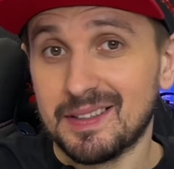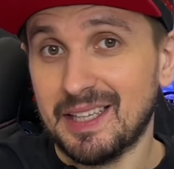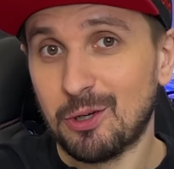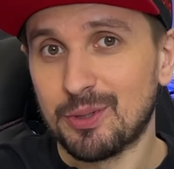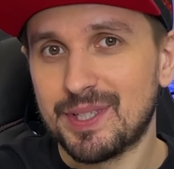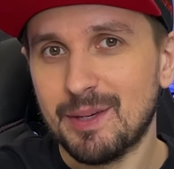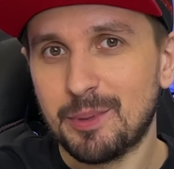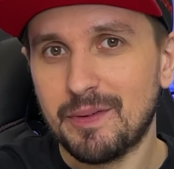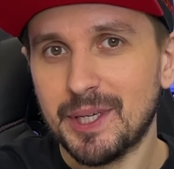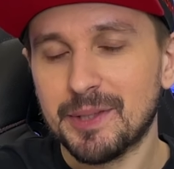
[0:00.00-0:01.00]
Народ,
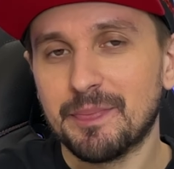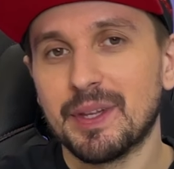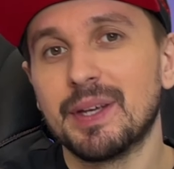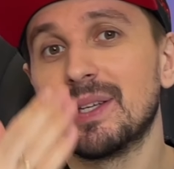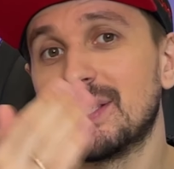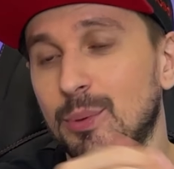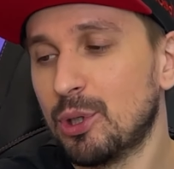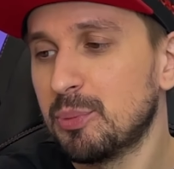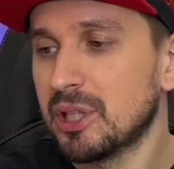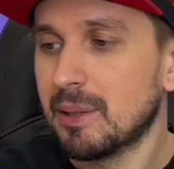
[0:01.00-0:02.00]
всем привет!
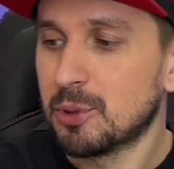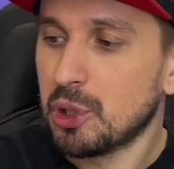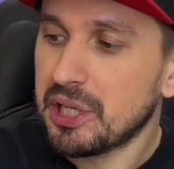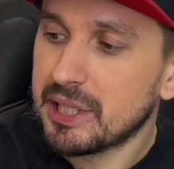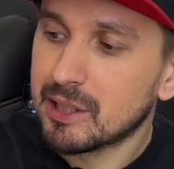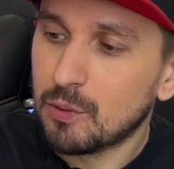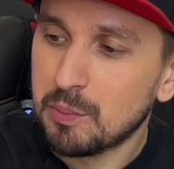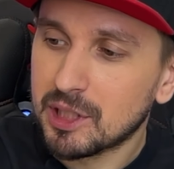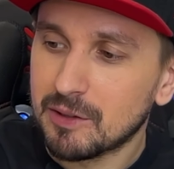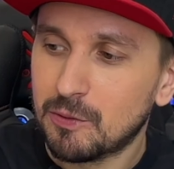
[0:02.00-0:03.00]
Сегодня у меня на обзоре
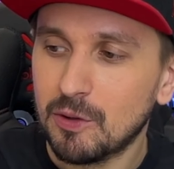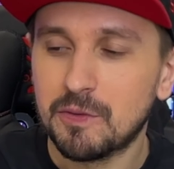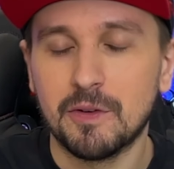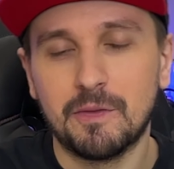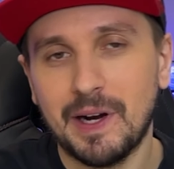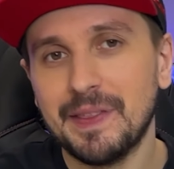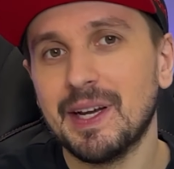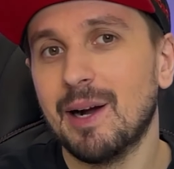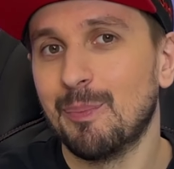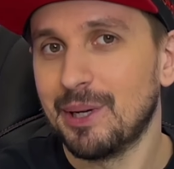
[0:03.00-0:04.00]
игровой микрофон
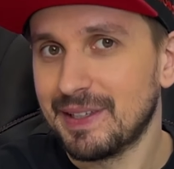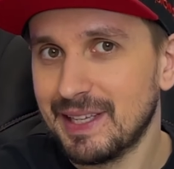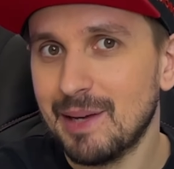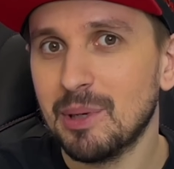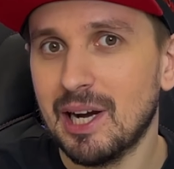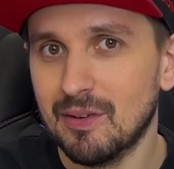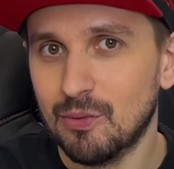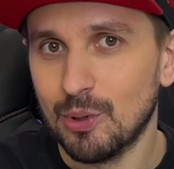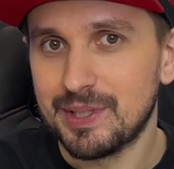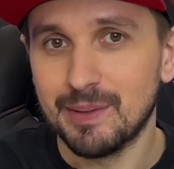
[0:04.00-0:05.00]
Fifine Ampli Game A8.
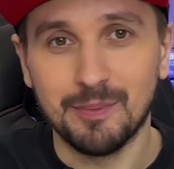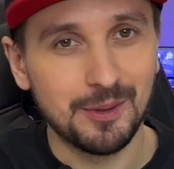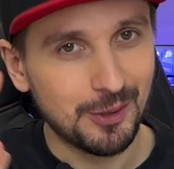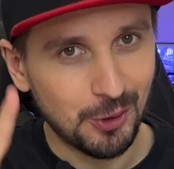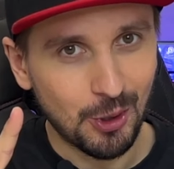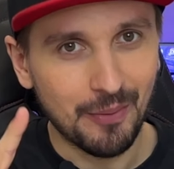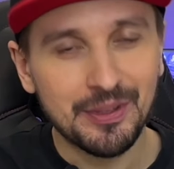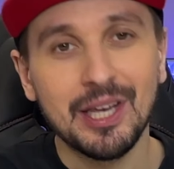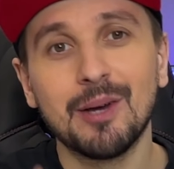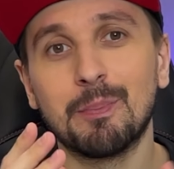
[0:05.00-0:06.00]
А
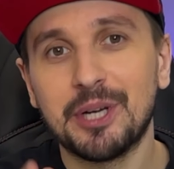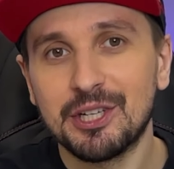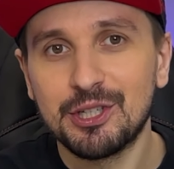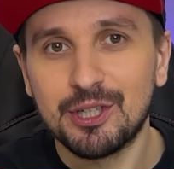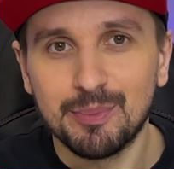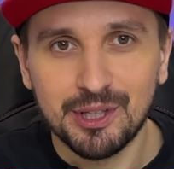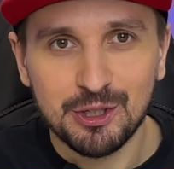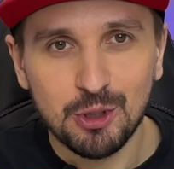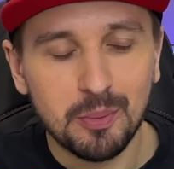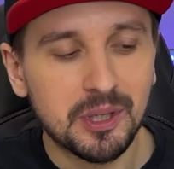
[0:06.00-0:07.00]
Но Прежде чем мы
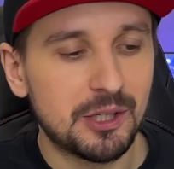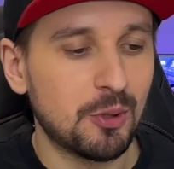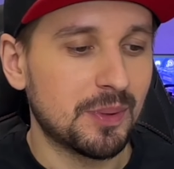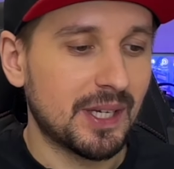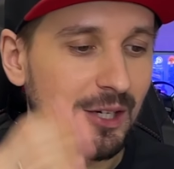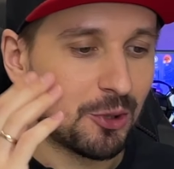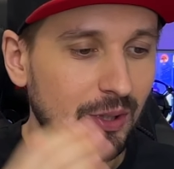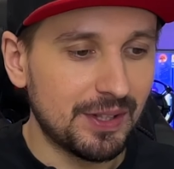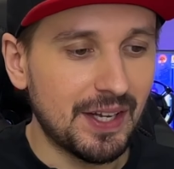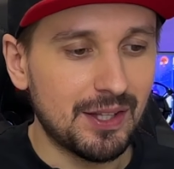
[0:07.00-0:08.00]
начнем, хочу вам сказать,
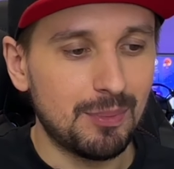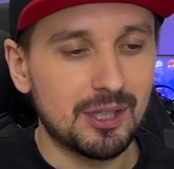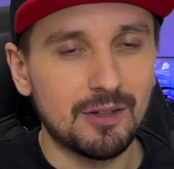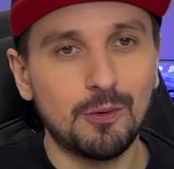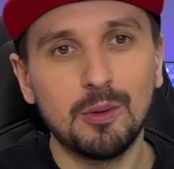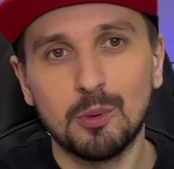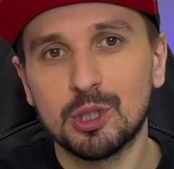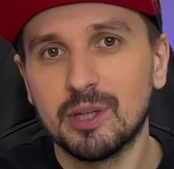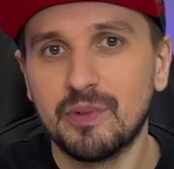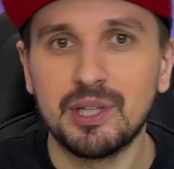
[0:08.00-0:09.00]
что данный микрофон
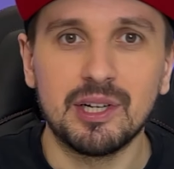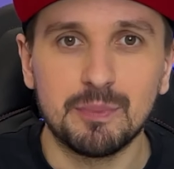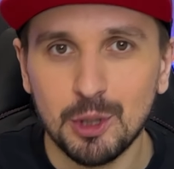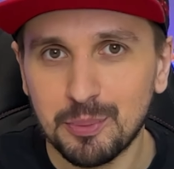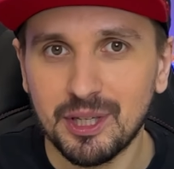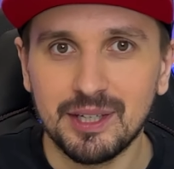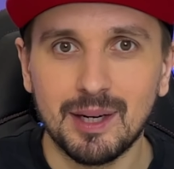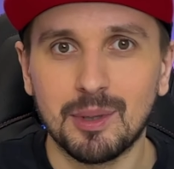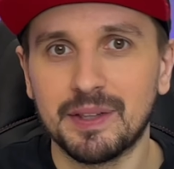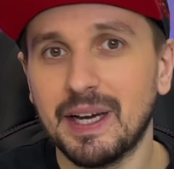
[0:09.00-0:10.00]
можно выиграть в моем
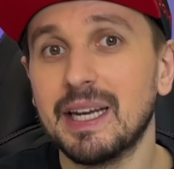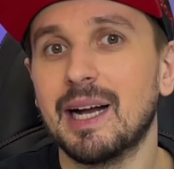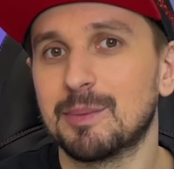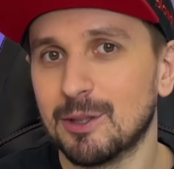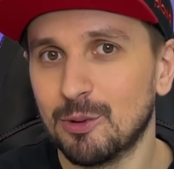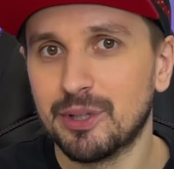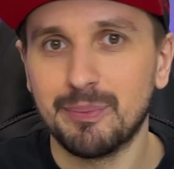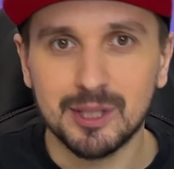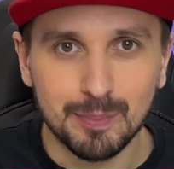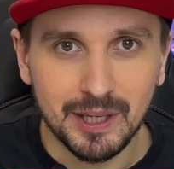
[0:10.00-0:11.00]
телеграм-канале
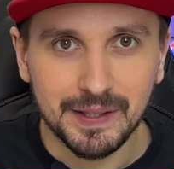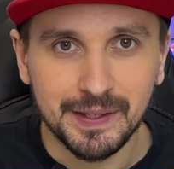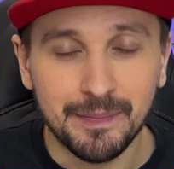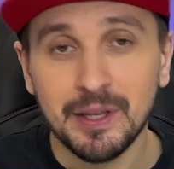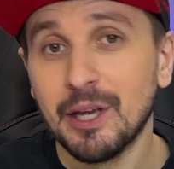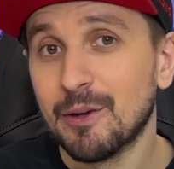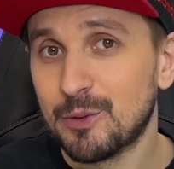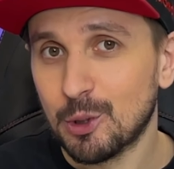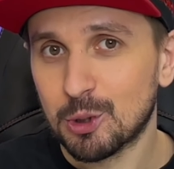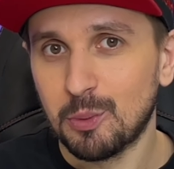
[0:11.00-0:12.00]
абсолютно бесплатно.
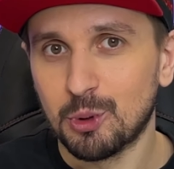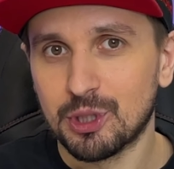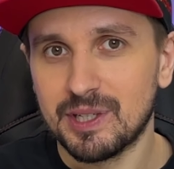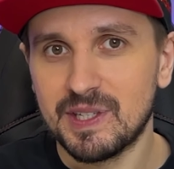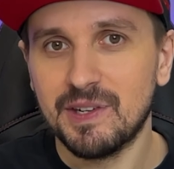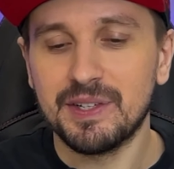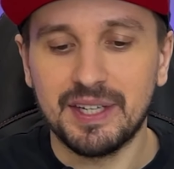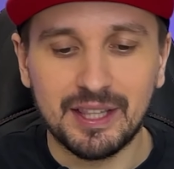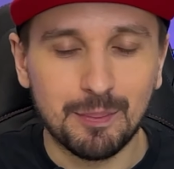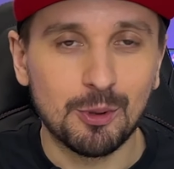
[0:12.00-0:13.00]
Все, что вам нужно
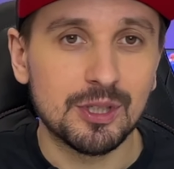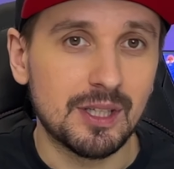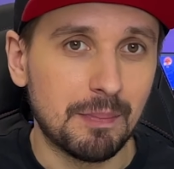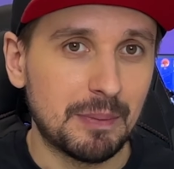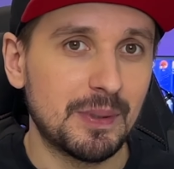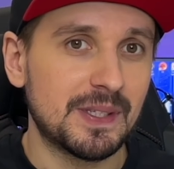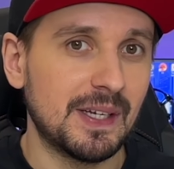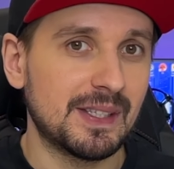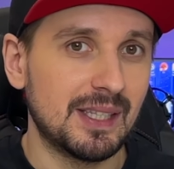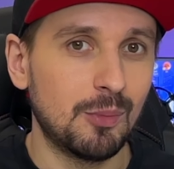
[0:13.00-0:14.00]
сделать, это просто
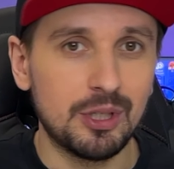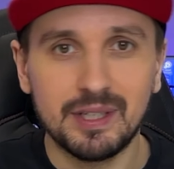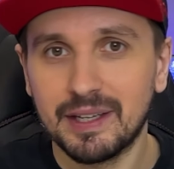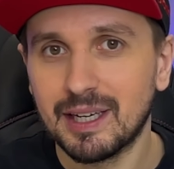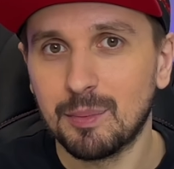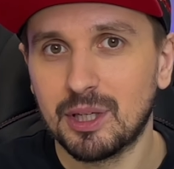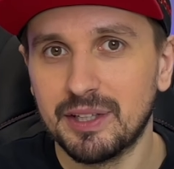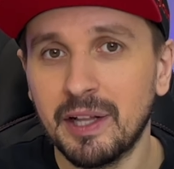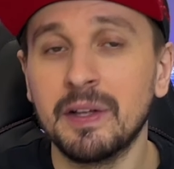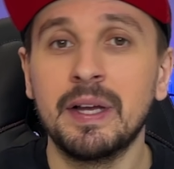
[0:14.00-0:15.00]
подписаться на мой
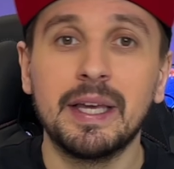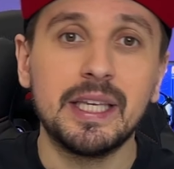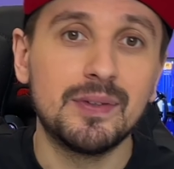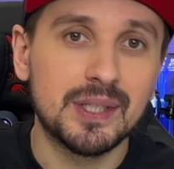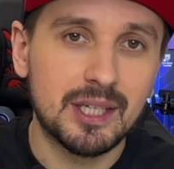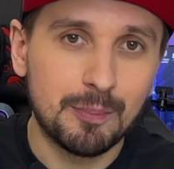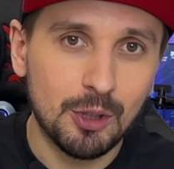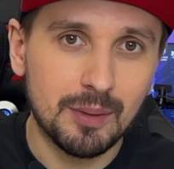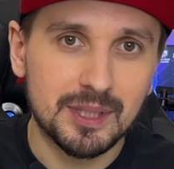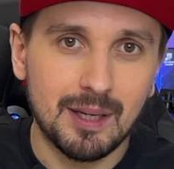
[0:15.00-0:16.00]
телеграм-канал и в
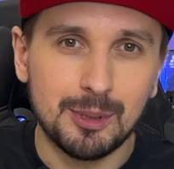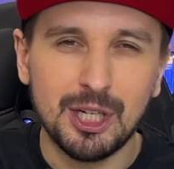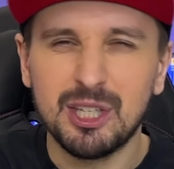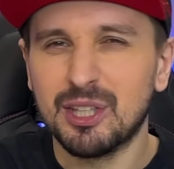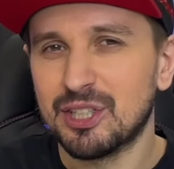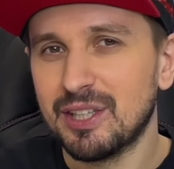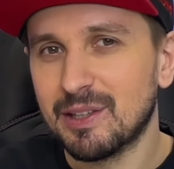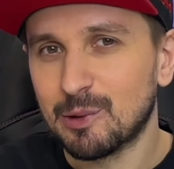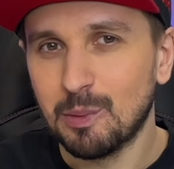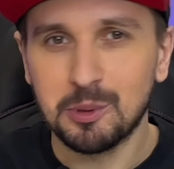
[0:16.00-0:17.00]
закрепленном сообщении
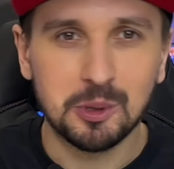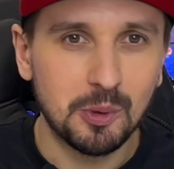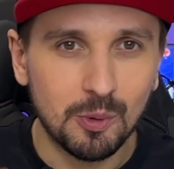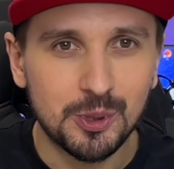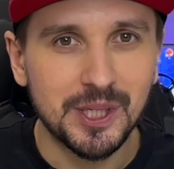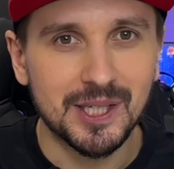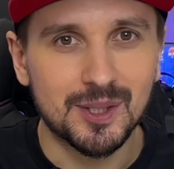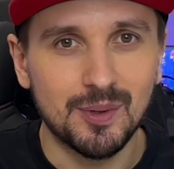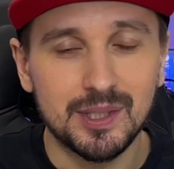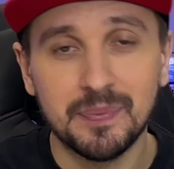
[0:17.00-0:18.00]
нажать на кнопочку
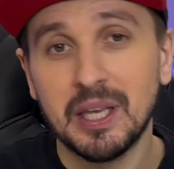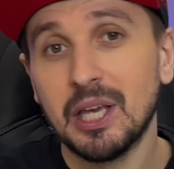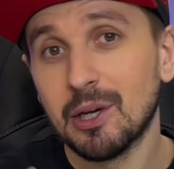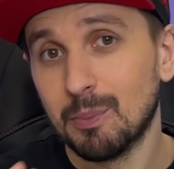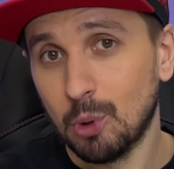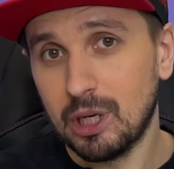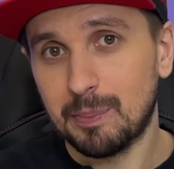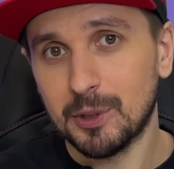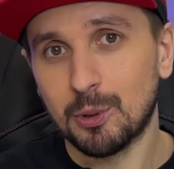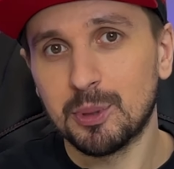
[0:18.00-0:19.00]
«Участвовать».
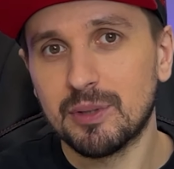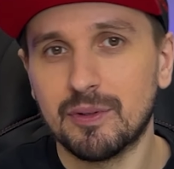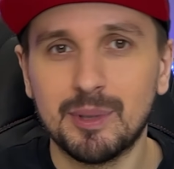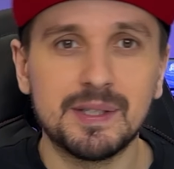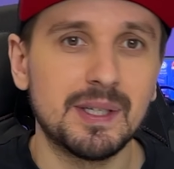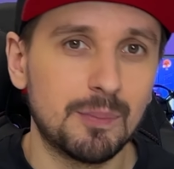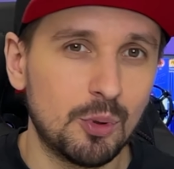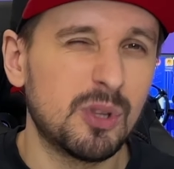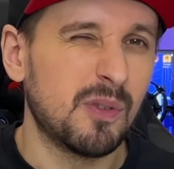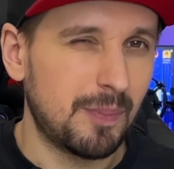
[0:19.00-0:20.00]
Более подробная информация
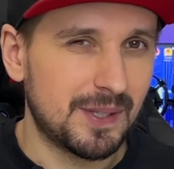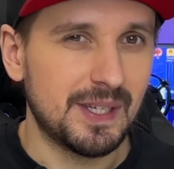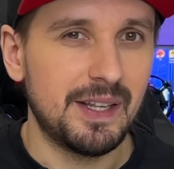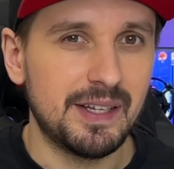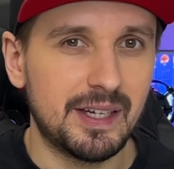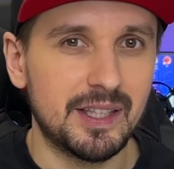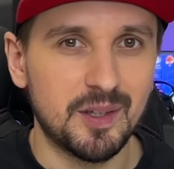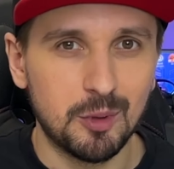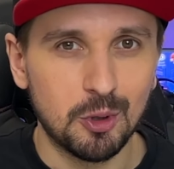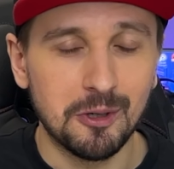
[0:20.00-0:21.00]
будет в описании к
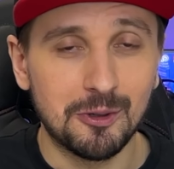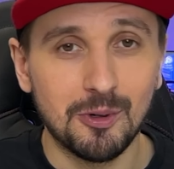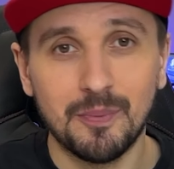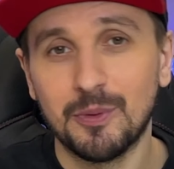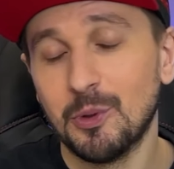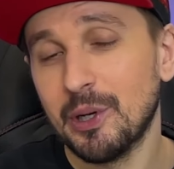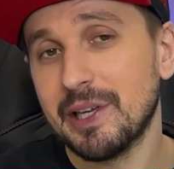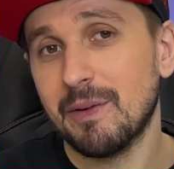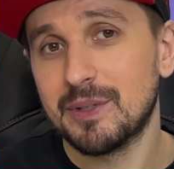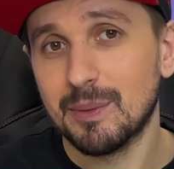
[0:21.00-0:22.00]
этому ролику. Ну
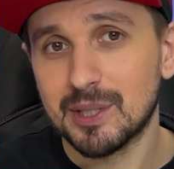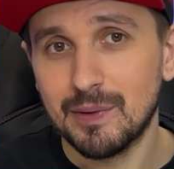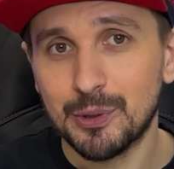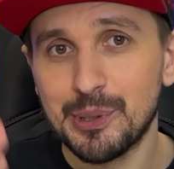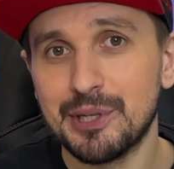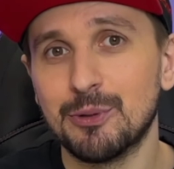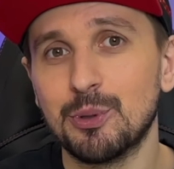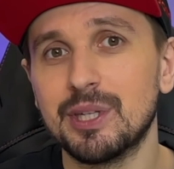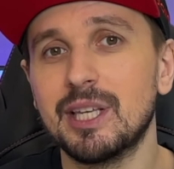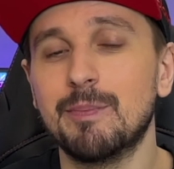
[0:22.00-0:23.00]
а я вам всем советую не
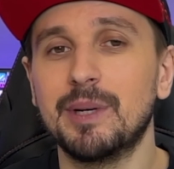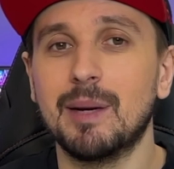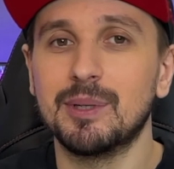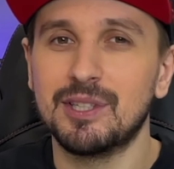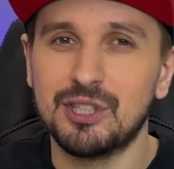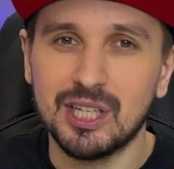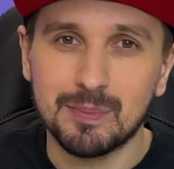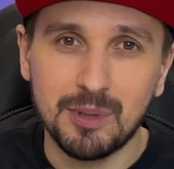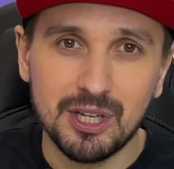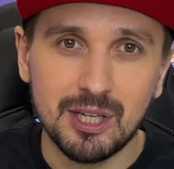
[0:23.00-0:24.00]
тянуть и прямо
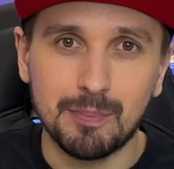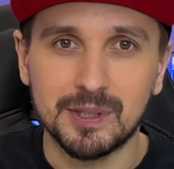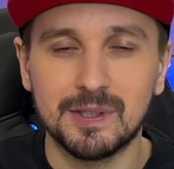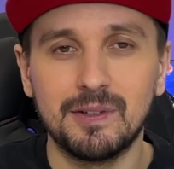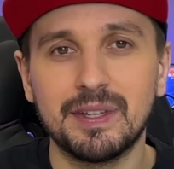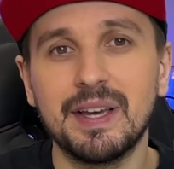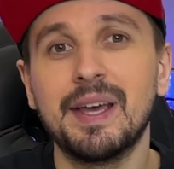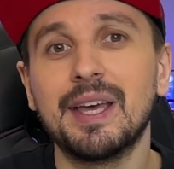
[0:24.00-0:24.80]
сейчас перейти по ссылке